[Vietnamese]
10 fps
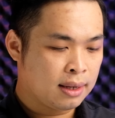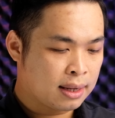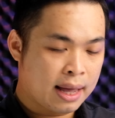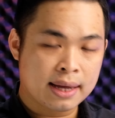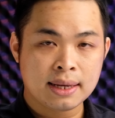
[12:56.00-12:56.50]

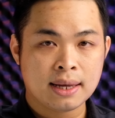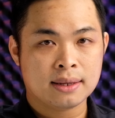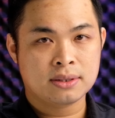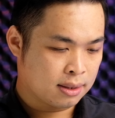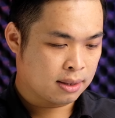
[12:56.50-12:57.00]
cái
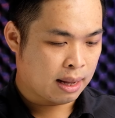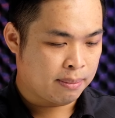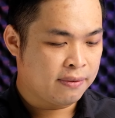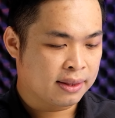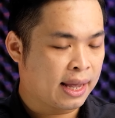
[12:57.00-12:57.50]
ờ,
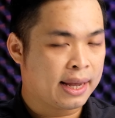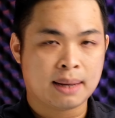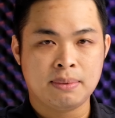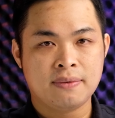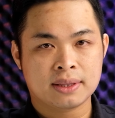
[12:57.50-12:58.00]
cảm biến vân tay
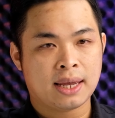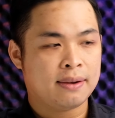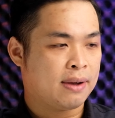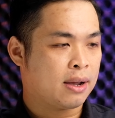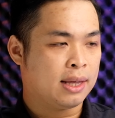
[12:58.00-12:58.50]
cảm biến vân
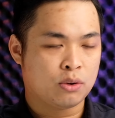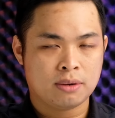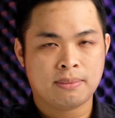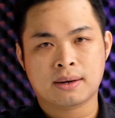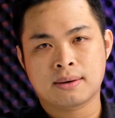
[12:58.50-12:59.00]
tay và nhận
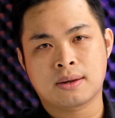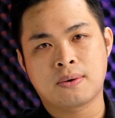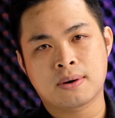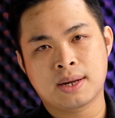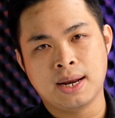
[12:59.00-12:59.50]
diện mà
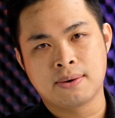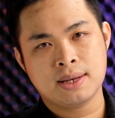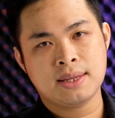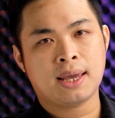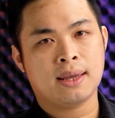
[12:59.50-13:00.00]
con này đều
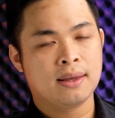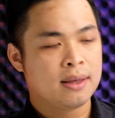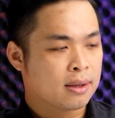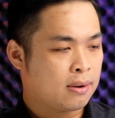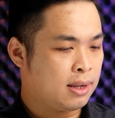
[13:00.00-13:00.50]
rất nhạy
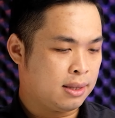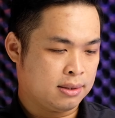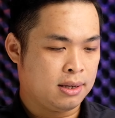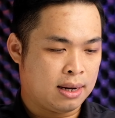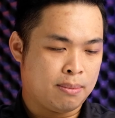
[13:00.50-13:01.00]
con này
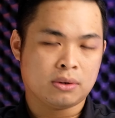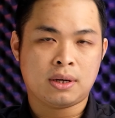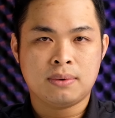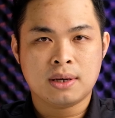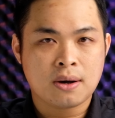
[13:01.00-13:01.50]
thực sự là một
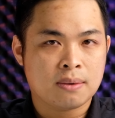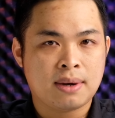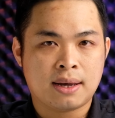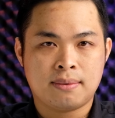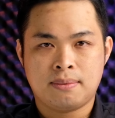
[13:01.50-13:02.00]
trong những con
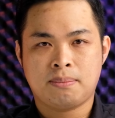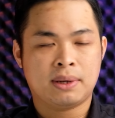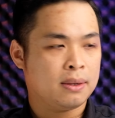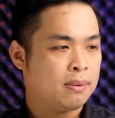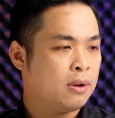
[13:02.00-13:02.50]
mà
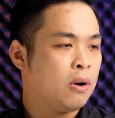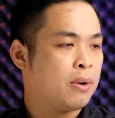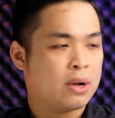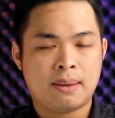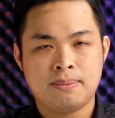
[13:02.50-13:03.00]
máy tính Windows
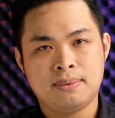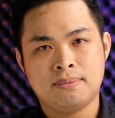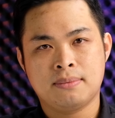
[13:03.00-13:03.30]
mà cảm